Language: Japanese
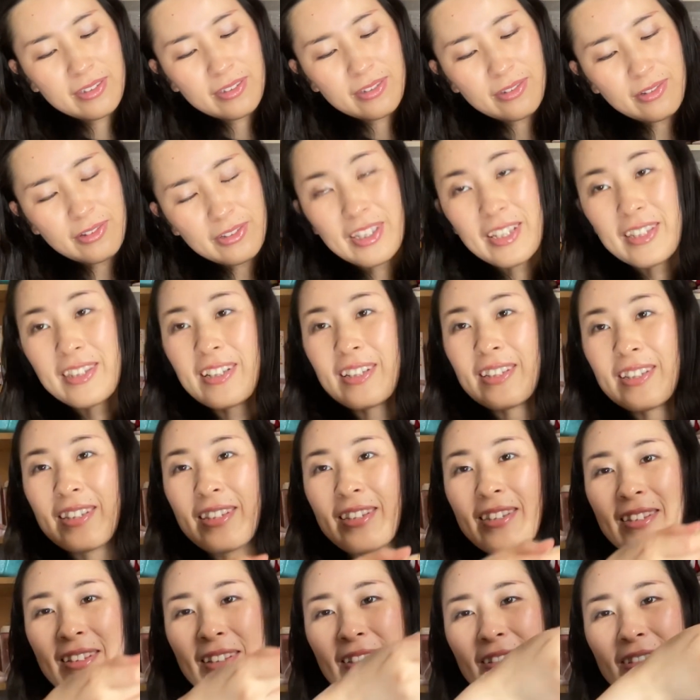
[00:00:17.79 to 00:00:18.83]
撮ってたんで
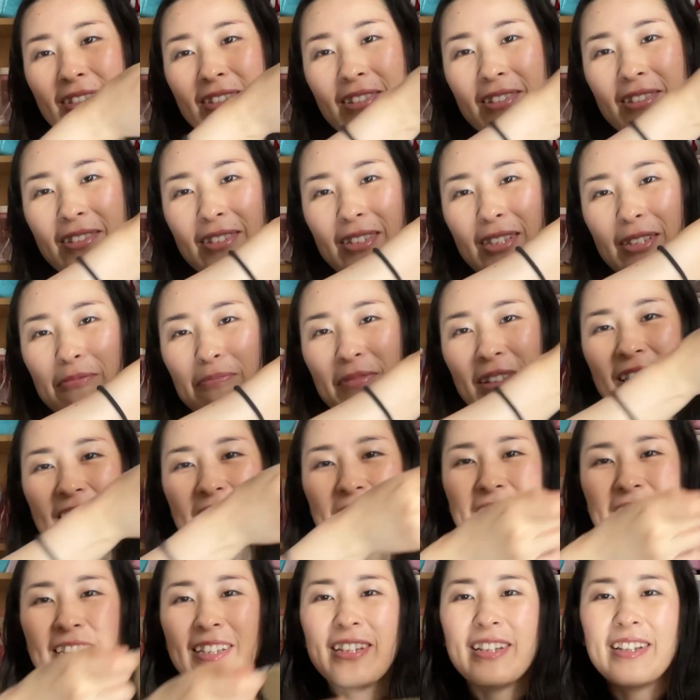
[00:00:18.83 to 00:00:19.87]
すけどちょっと失敗
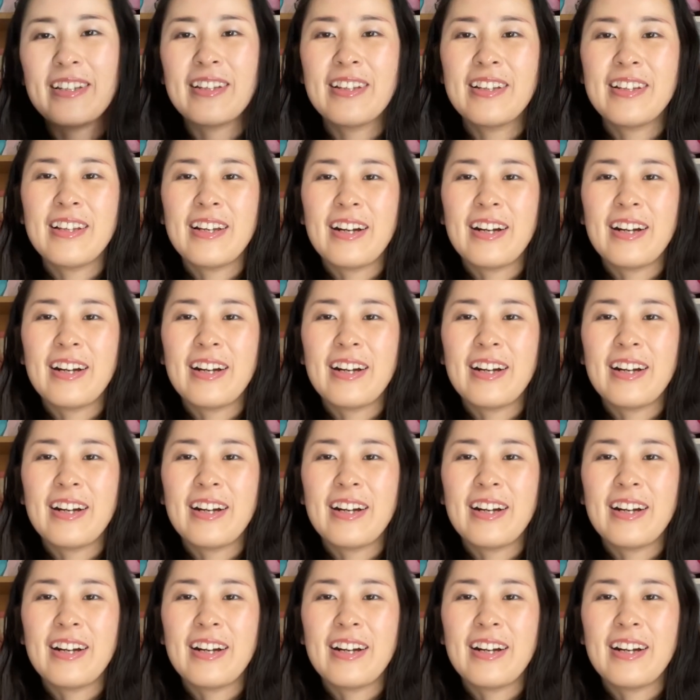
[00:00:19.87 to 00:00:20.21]
して